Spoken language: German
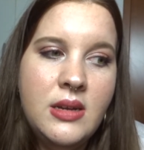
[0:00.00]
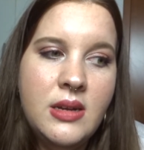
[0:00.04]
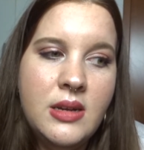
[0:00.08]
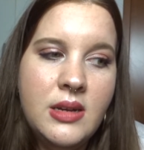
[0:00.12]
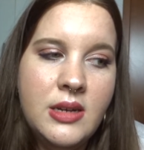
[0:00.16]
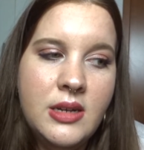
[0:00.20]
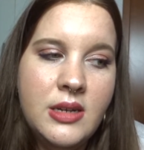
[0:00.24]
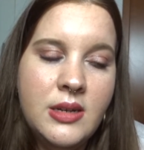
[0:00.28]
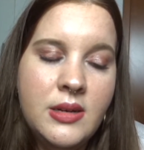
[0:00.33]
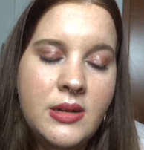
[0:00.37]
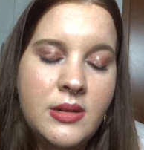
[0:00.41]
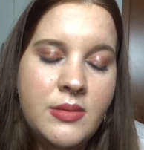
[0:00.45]

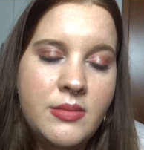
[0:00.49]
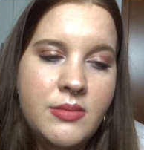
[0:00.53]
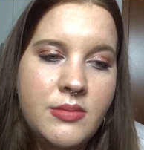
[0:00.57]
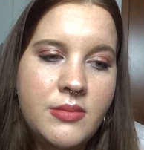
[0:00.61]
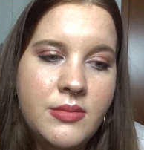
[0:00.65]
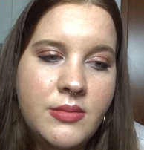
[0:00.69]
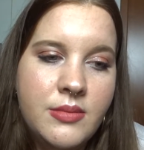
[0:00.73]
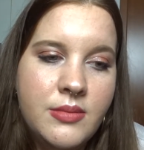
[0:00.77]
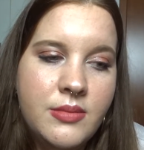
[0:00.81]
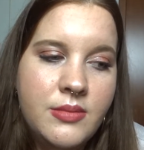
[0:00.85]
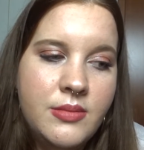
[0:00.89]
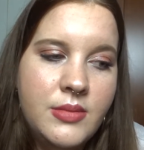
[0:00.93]

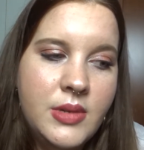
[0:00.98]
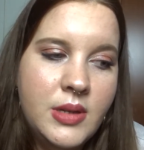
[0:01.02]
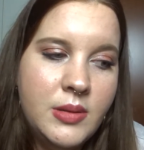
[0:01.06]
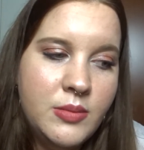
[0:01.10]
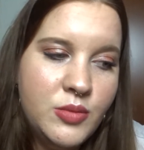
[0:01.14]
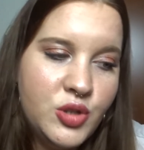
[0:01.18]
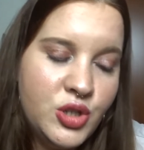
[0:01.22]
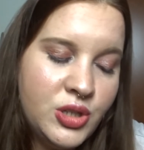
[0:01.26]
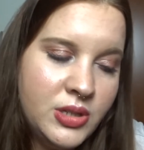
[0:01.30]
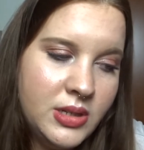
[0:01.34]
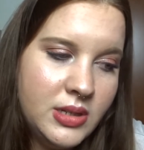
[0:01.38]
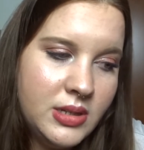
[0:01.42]
ähm, im
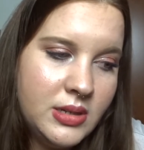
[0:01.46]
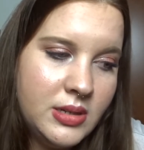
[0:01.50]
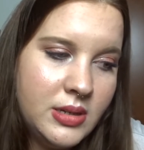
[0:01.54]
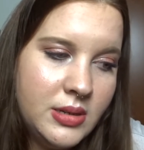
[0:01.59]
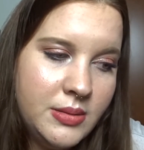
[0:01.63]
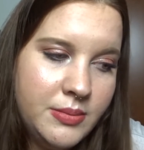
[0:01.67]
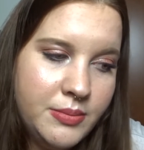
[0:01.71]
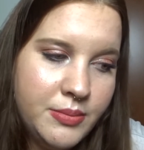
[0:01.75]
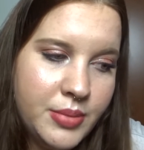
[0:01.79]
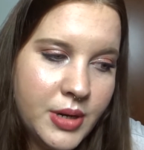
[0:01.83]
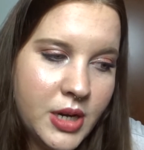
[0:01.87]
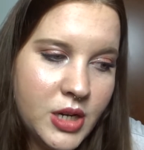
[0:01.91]
Schnitt
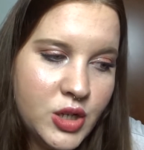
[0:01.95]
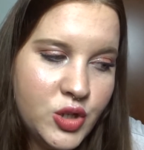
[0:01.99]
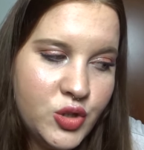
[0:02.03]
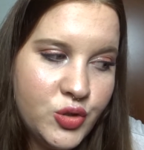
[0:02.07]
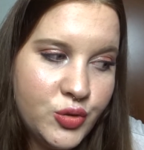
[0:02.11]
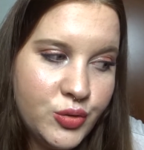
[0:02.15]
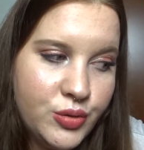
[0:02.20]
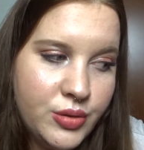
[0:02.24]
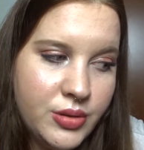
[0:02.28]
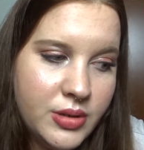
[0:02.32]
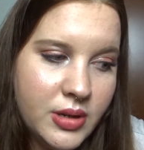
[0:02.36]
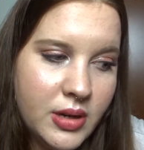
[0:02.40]
ein paar
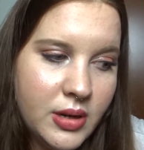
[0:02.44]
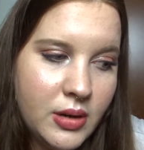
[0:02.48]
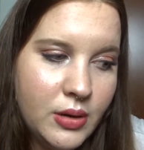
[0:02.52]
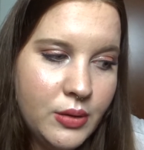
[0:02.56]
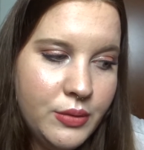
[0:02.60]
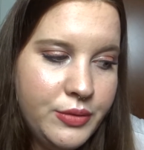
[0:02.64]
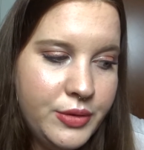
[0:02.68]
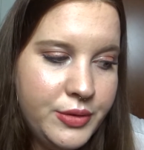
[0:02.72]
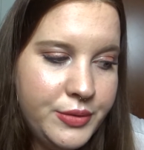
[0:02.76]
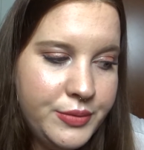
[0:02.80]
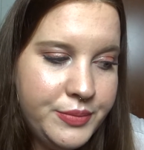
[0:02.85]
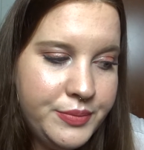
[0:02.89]
Stunden
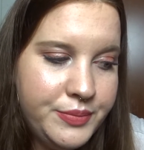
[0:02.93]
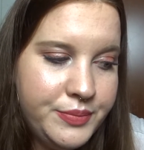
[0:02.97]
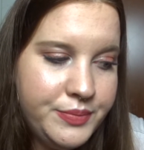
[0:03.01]
drauf.